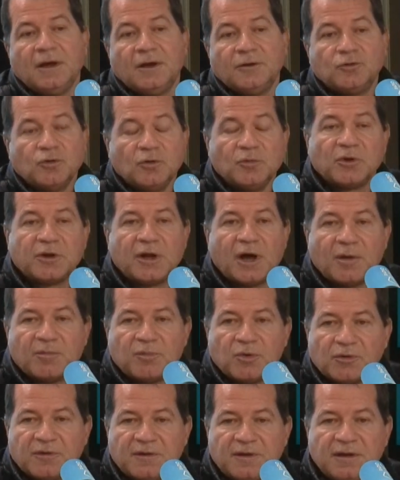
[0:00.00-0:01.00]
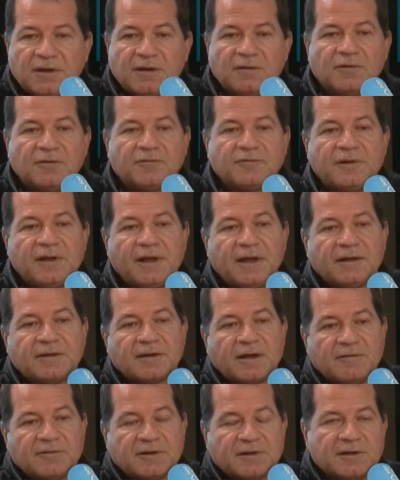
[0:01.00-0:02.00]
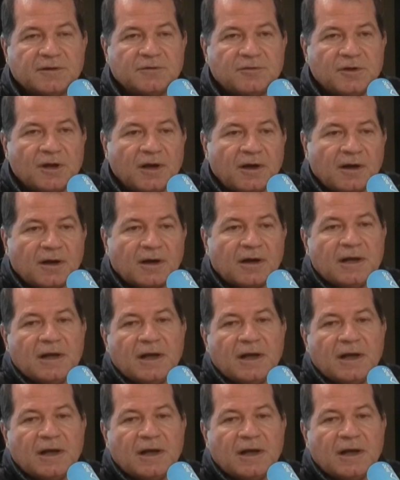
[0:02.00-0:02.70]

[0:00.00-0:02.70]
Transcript: Tout le monde a applaudi aux fenêtres à 21h.